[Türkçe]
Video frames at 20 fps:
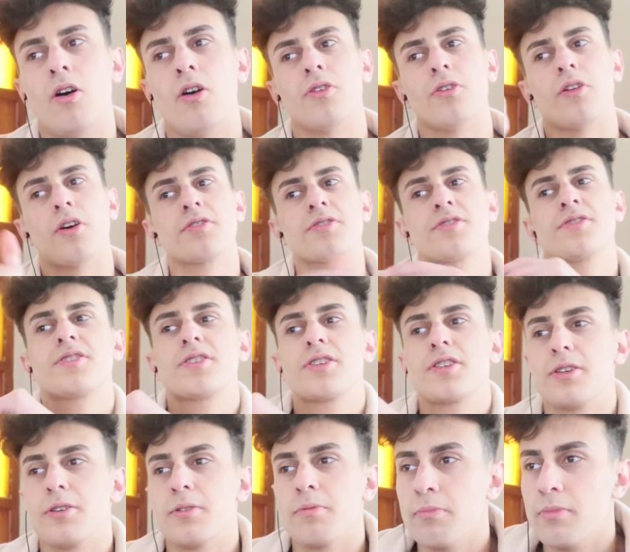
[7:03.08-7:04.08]
Ananı
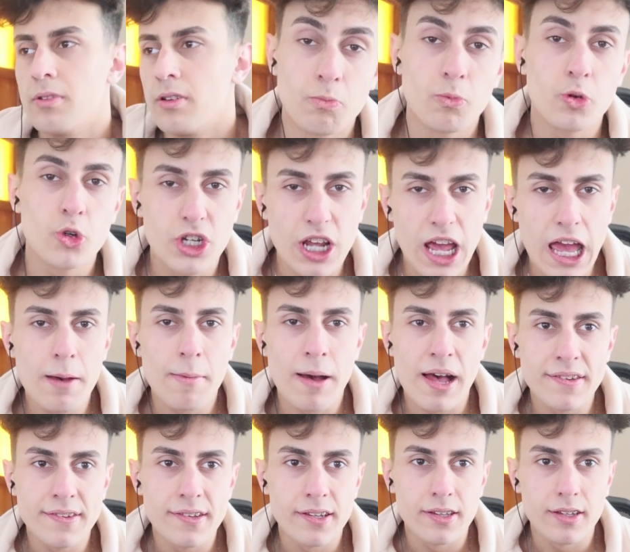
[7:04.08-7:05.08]
bu şeye
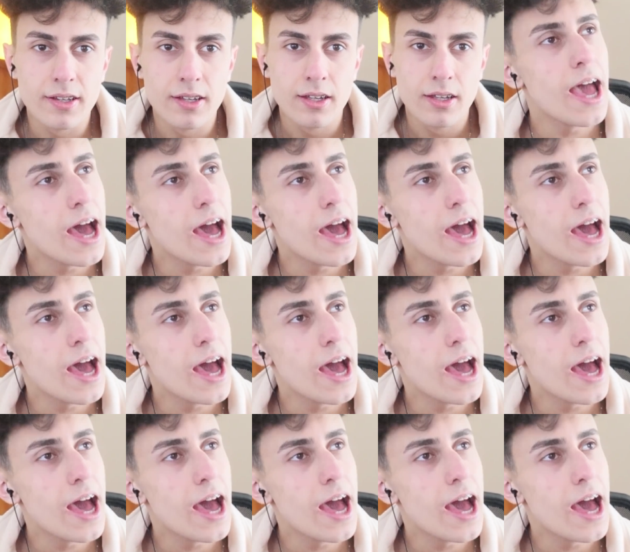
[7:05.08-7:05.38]
benzedi.